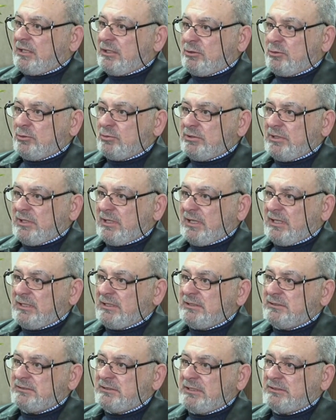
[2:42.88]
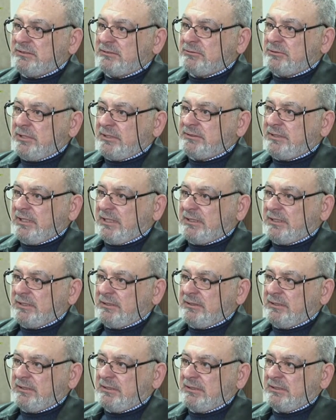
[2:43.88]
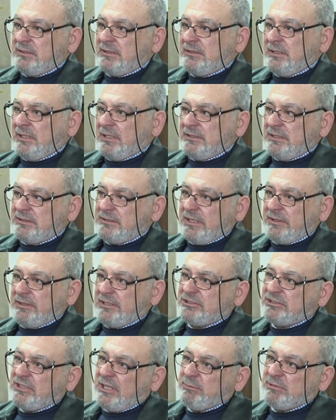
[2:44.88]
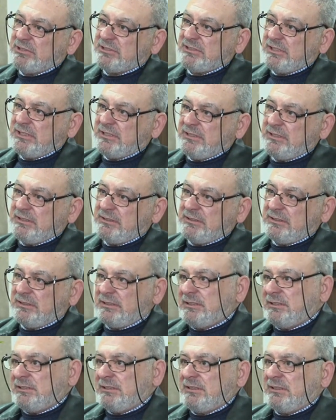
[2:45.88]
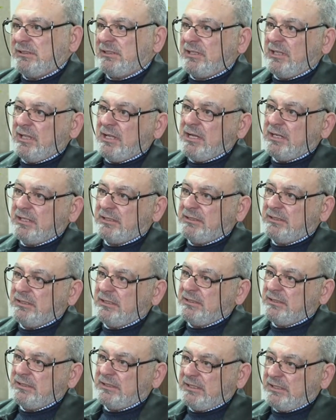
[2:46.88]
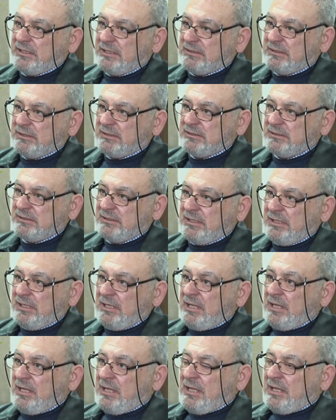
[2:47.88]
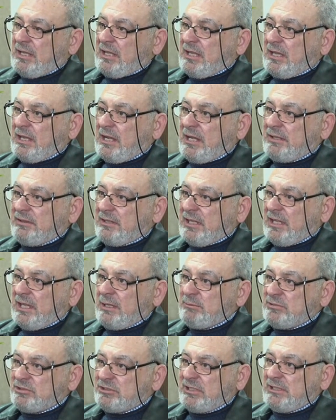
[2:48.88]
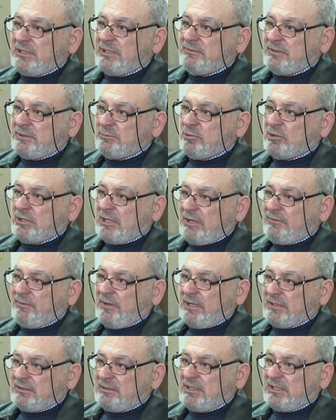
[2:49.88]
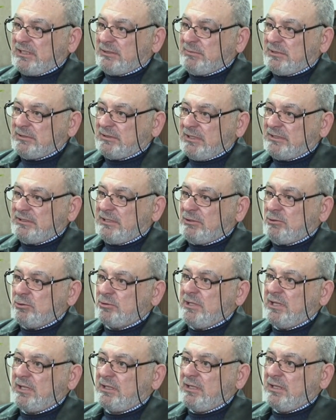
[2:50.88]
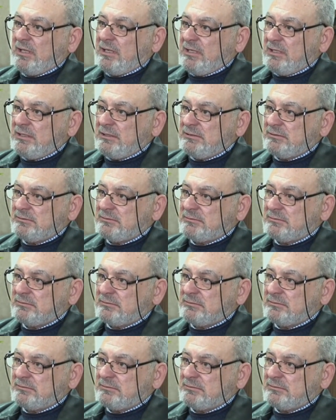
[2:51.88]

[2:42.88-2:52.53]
دون ان تتخذ يعني يتخذ الشعب الصيني آه، قرار القياده. هذا اهم شيء في المكافحه دائما ان يكون هناك قرار